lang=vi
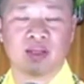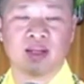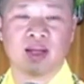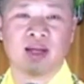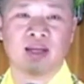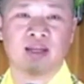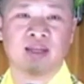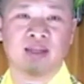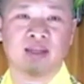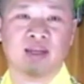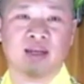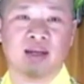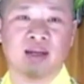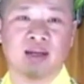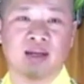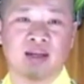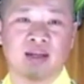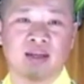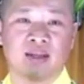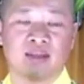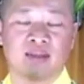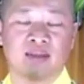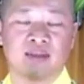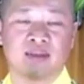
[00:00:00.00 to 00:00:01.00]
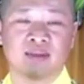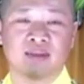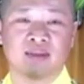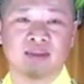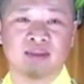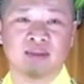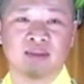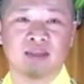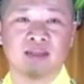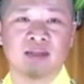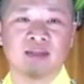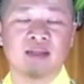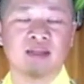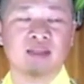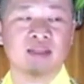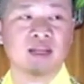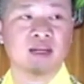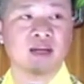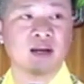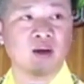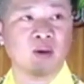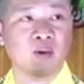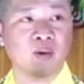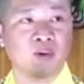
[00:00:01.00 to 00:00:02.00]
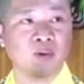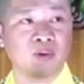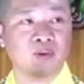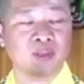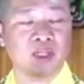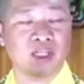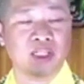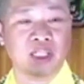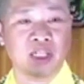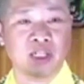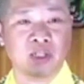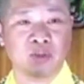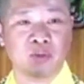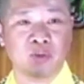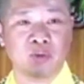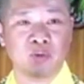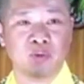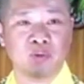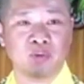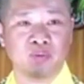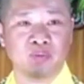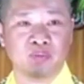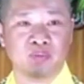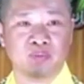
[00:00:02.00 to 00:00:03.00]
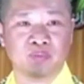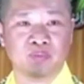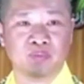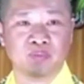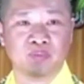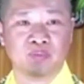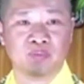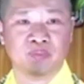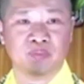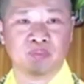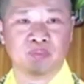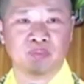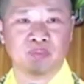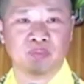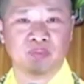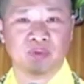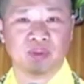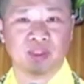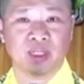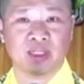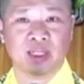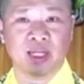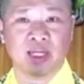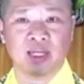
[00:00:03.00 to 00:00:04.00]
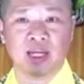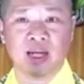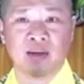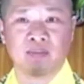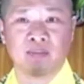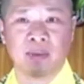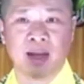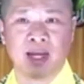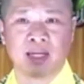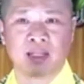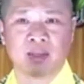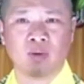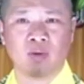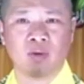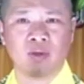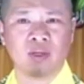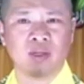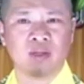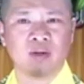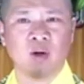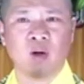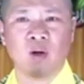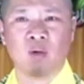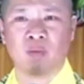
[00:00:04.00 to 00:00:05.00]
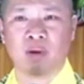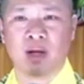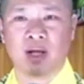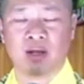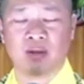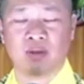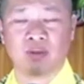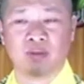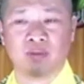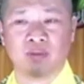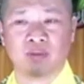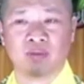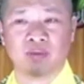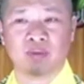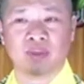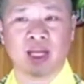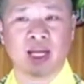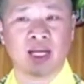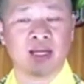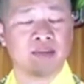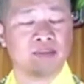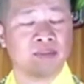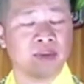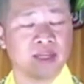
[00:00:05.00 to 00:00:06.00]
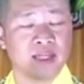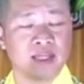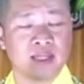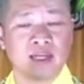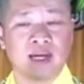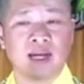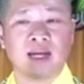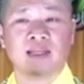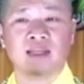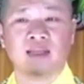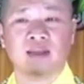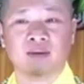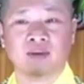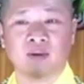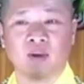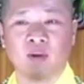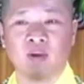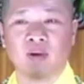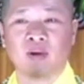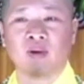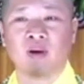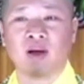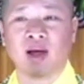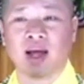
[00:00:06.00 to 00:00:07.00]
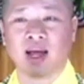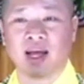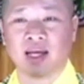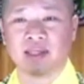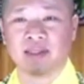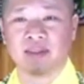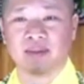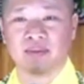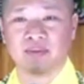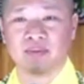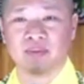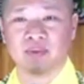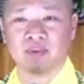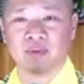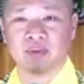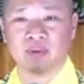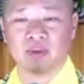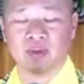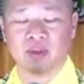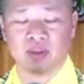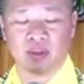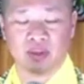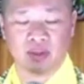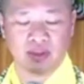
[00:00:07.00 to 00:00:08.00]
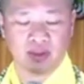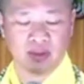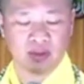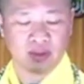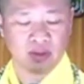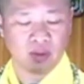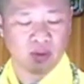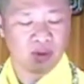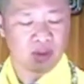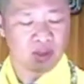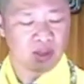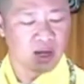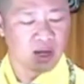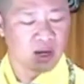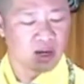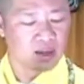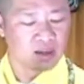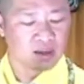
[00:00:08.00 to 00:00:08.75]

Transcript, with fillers: Thì thầy đứng ở trên lầu, thầy nhìn xuống, thầy thấy các bạn nói rất ồn ào. Thầy mới đi ra, thầy coi có ai nói